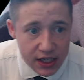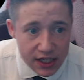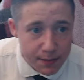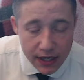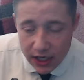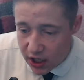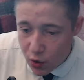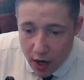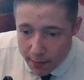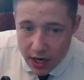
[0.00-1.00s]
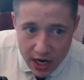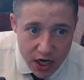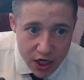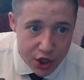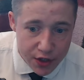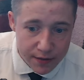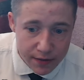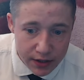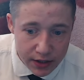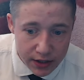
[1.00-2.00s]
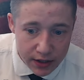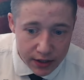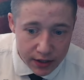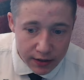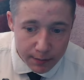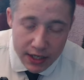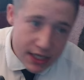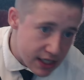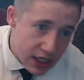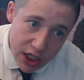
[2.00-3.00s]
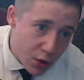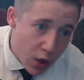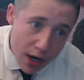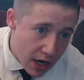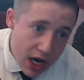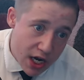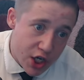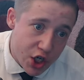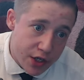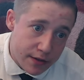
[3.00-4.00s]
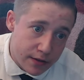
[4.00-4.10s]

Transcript: Ist man nicht nur am Arsch. Man ist nicht nur am Arsch